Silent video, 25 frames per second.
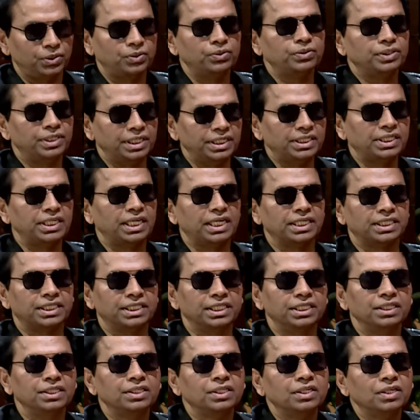যখন দেশে
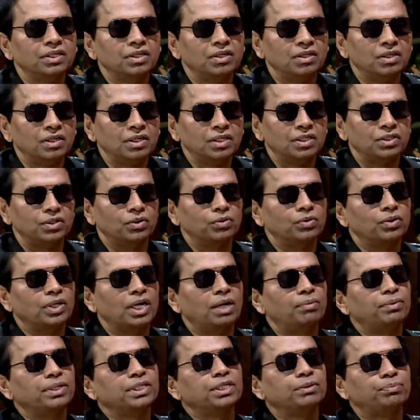আসি তখন
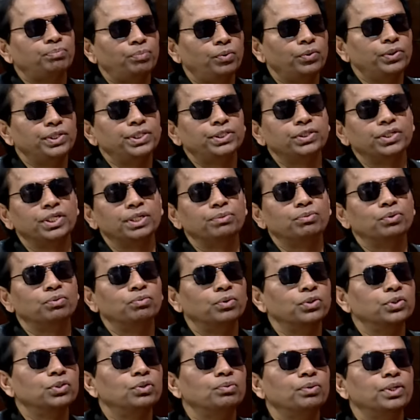আমাদের পরিজন এবং
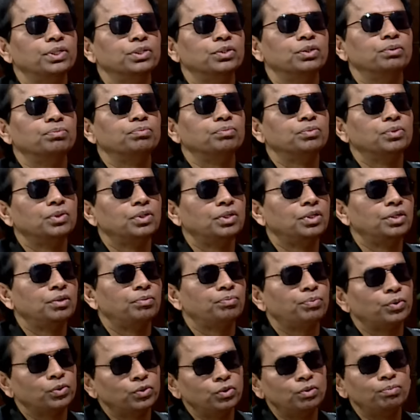বন্ধুবান্ধব
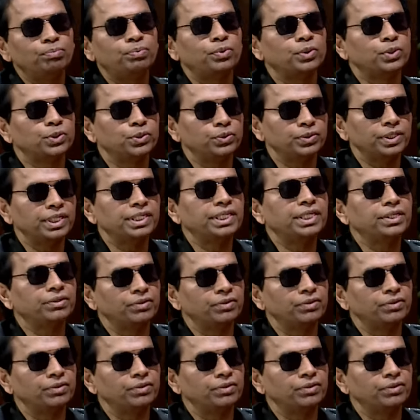প্রথম প্রশ্নটা কি